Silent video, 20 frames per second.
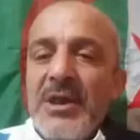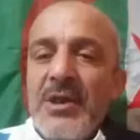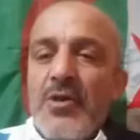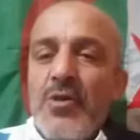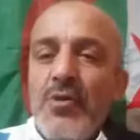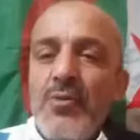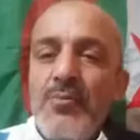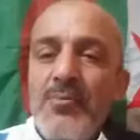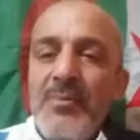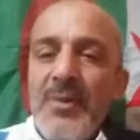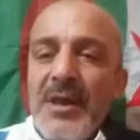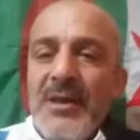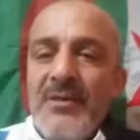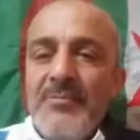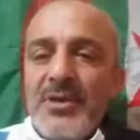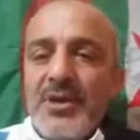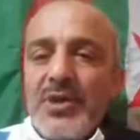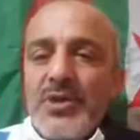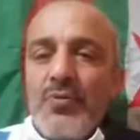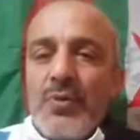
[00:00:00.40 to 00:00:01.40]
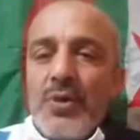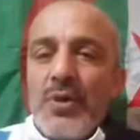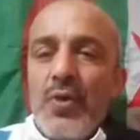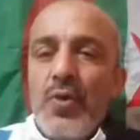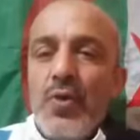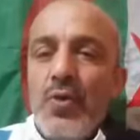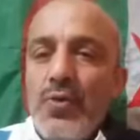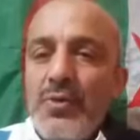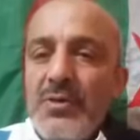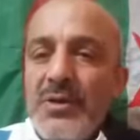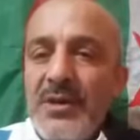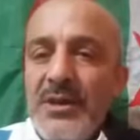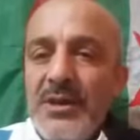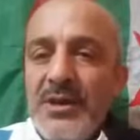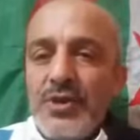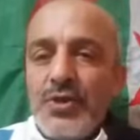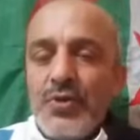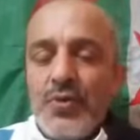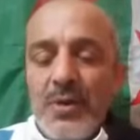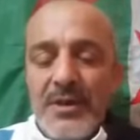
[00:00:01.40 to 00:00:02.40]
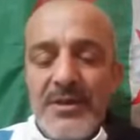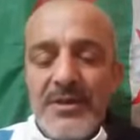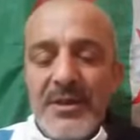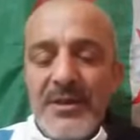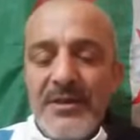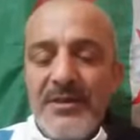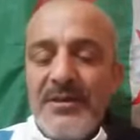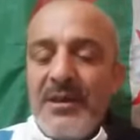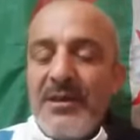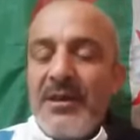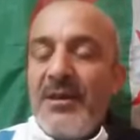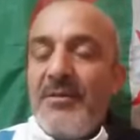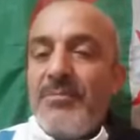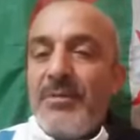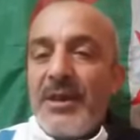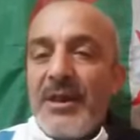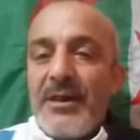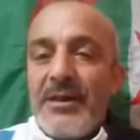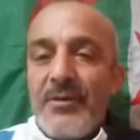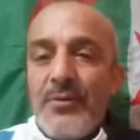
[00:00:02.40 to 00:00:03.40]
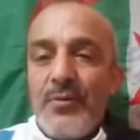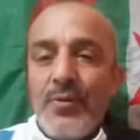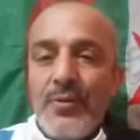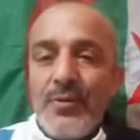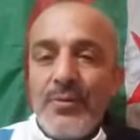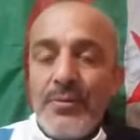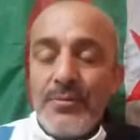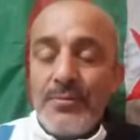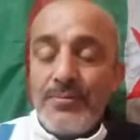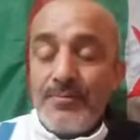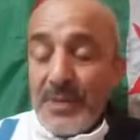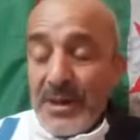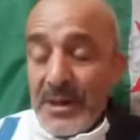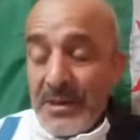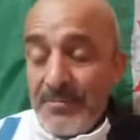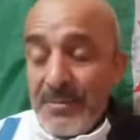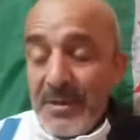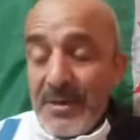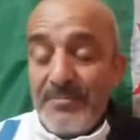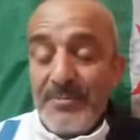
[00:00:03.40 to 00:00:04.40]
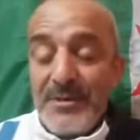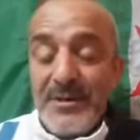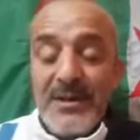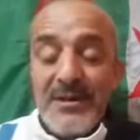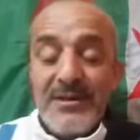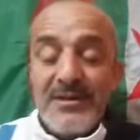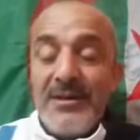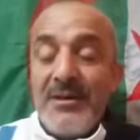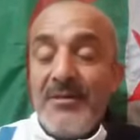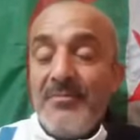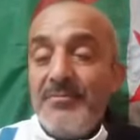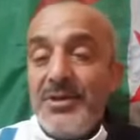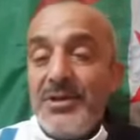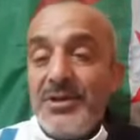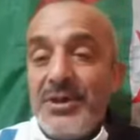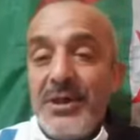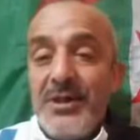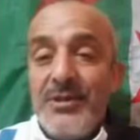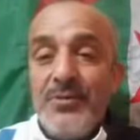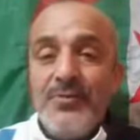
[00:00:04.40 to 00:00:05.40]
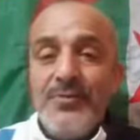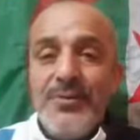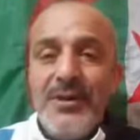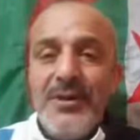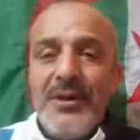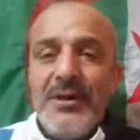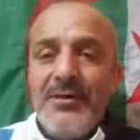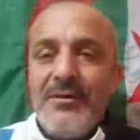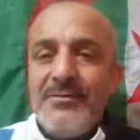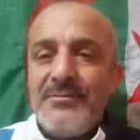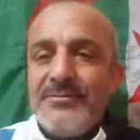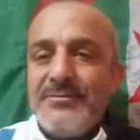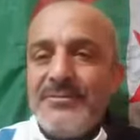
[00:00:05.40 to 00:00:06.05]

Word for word: لكم المجد والخلود لشهدائنا الابرار ومرحبا بالناس اللي يشاهدوا فينا